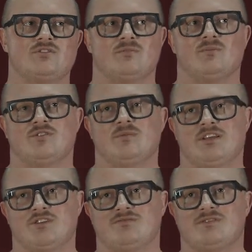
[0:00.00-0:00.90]
co możemy
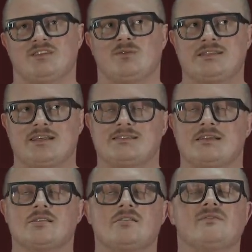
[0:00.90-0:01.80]
też w sytuacjach
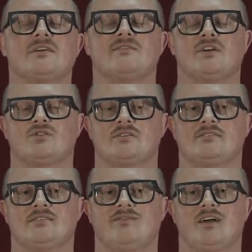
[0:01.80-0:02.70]
stresowych
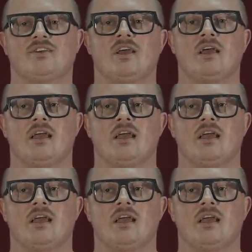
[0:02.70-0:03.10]
wykorzystywać.